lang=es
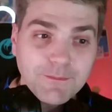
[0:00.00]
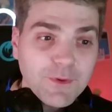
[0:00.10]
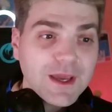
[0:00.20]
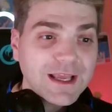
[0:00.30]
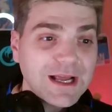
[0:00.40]

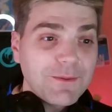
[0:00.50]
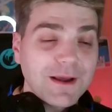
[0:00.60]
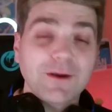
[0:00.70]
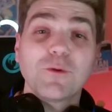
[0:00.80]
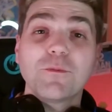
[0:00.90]
Voy a
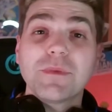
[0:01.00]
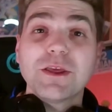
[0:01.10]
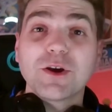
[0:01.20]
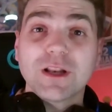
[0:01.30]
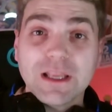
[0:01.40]
grabar un
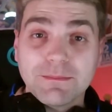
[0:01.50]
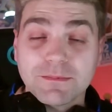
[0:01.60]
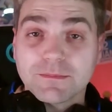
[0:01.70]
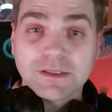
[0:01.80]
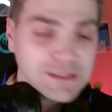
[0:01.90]
videoclip,
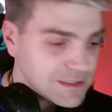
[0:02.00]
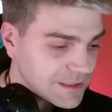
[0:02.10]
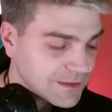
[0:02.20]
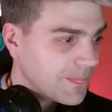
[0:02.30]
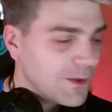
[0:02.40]
me
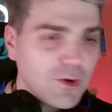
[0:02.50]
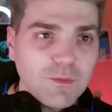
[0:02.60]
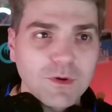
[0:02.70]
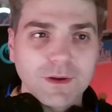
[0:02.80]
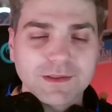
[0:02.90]
dice. Digo,
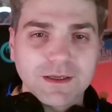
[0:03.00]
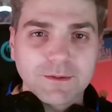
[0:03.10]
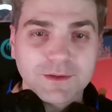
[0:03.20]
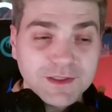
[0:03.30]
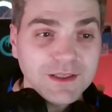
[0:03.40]
¿cómo vas a
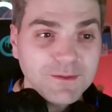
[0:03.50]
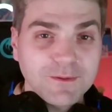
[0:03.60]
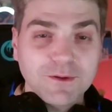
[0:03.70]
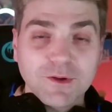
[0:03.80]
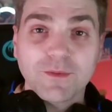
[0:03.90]
grabar? Sí,
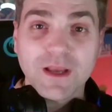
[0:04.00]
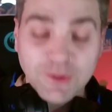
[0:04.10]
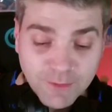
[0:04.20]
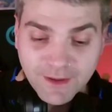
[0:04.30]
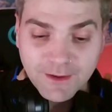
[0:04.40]
boludo, voy a
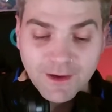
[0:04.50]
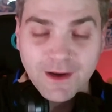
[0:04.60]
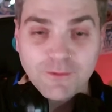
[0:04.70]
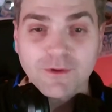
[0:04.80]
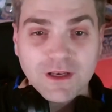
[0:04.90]
actuar en,
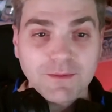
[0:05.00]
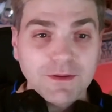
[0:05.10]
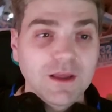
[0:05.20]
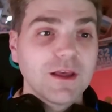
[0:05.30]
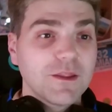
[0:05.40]
un clip
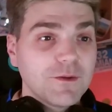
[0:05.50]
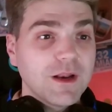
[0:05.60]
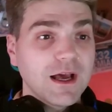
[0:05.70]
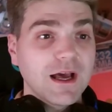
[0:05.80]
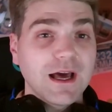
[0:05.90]
de
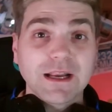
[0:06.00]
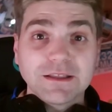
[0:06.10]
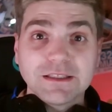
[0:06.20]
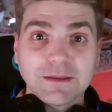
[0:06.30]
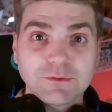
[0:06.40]
una
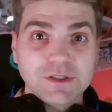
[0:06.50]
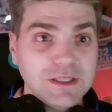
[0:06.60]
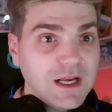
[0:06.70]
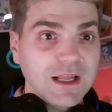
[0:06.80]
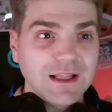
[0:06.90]
artista
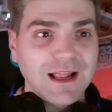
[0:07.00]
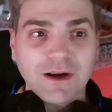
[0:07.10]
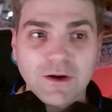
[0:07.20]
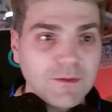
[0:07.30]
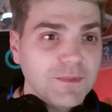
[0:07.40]
musical que la
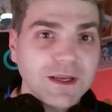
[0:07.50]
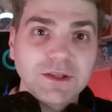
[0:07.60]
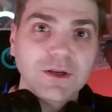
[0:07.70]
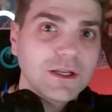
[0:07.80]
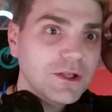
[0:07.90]
rompe, que
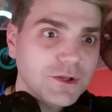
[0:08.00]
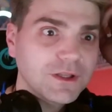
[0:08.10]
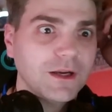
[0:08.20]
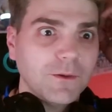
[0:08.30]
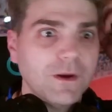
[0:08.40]
esto, que el otro, está
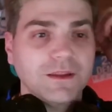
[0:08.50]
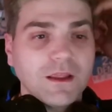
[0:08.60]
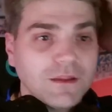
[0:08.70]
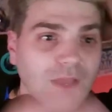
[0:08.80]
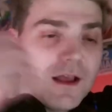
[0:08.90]
re bueno,
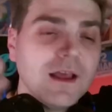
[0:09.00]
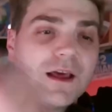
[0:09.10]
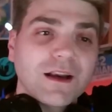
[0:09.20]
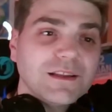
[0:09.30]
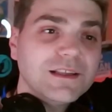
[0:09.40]
está
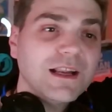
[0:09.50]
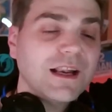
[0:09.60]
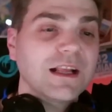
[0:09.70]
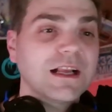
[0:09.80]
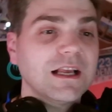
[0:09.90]
recién
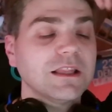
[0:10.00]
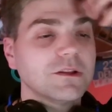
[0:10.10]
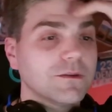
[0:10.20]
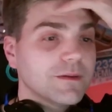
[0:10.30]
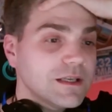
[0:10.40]

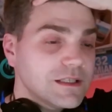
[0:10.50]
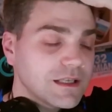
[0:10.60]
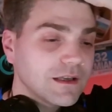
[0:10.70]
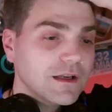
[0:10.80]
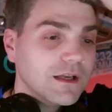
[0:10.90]
arrancando, me dice.